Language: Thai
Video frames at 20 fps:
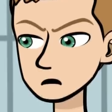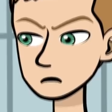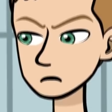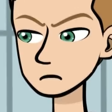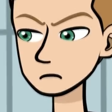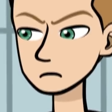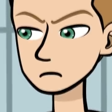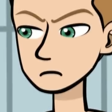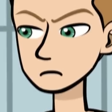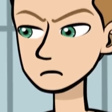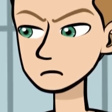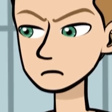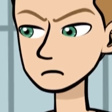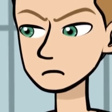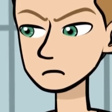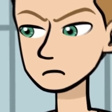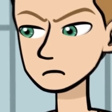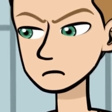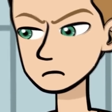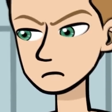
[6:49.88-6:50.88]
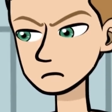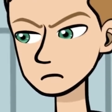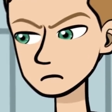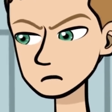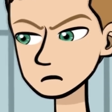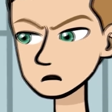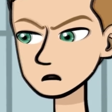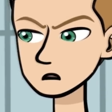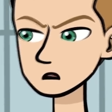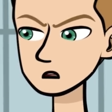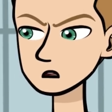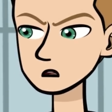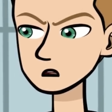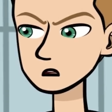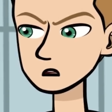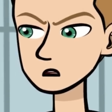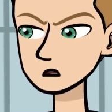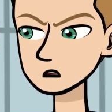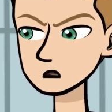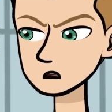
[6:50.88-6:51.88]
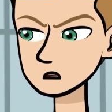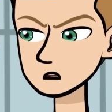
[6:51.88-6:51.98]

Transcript: อแฟนหนุ่มจอมปอกลอกของแม่ตัวเป็นๆ